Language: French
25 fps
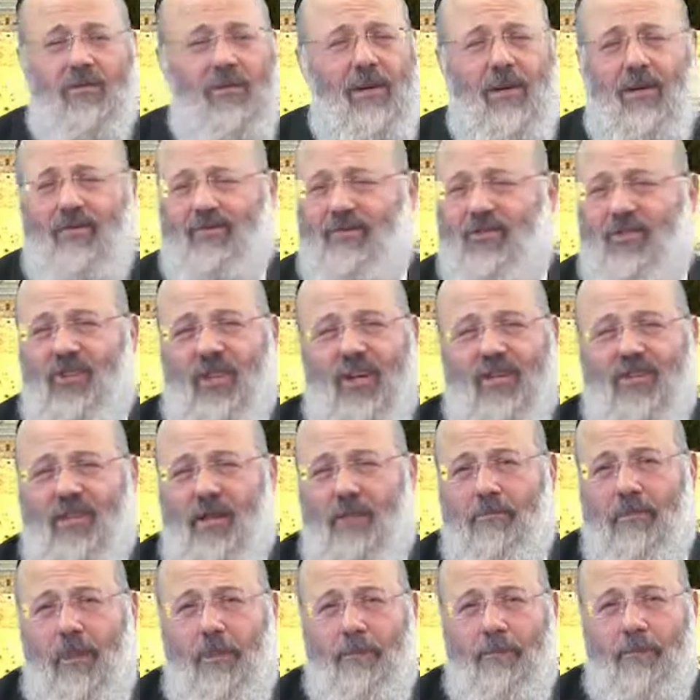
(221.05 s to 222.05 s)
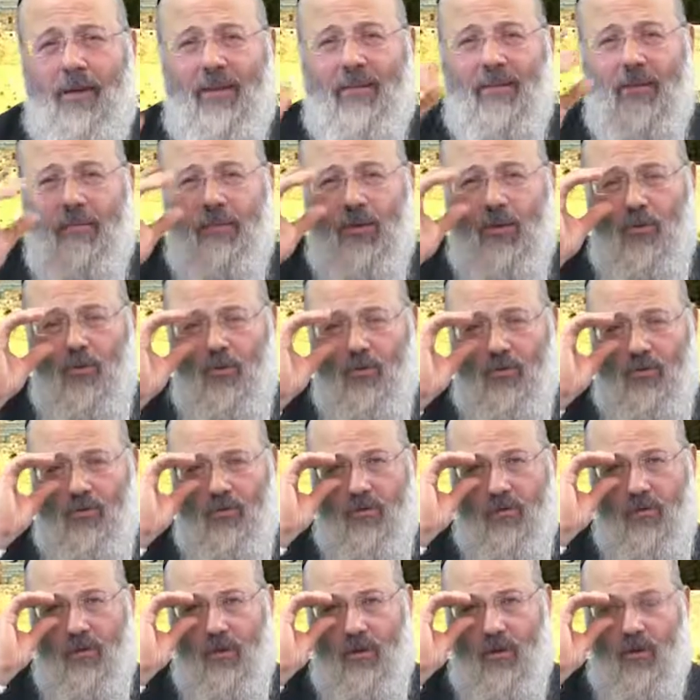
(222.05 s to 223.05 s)
mais je restais même pas dix minutes
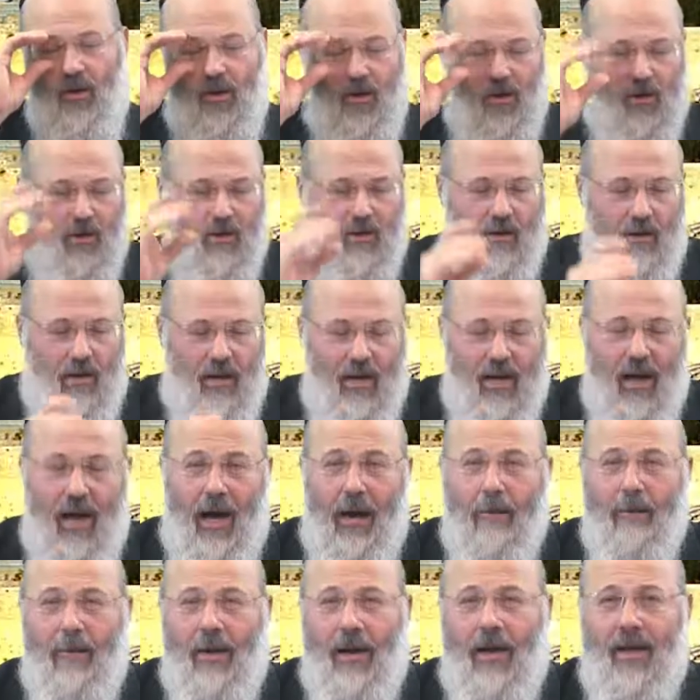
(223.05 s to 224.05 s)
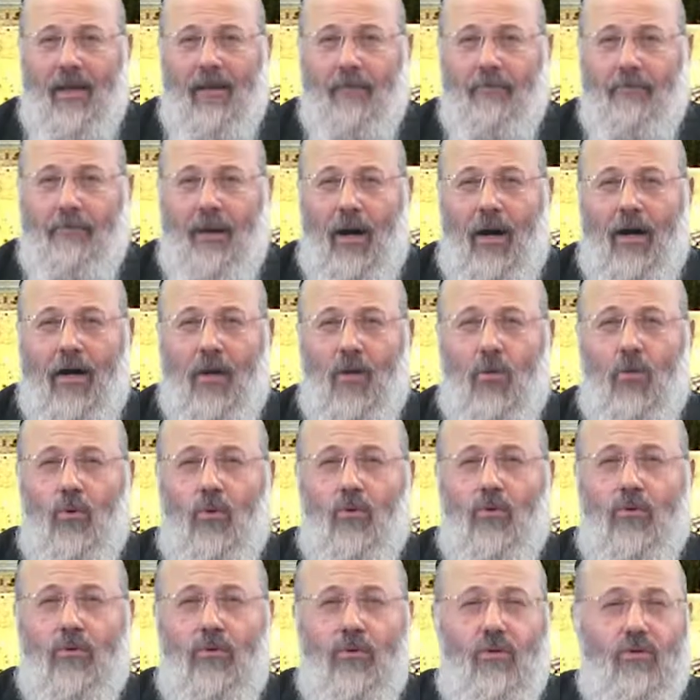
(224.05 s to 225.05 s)
les Amen,
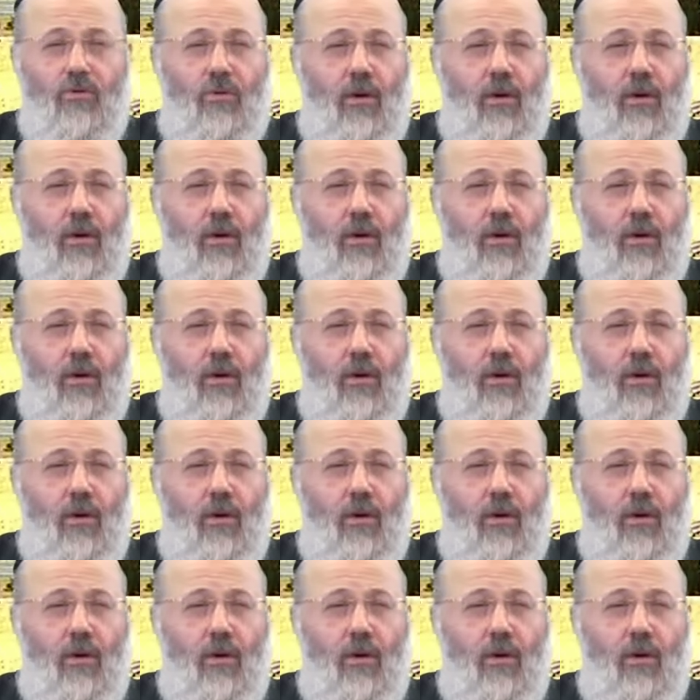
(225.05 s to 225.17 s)
Baréchou,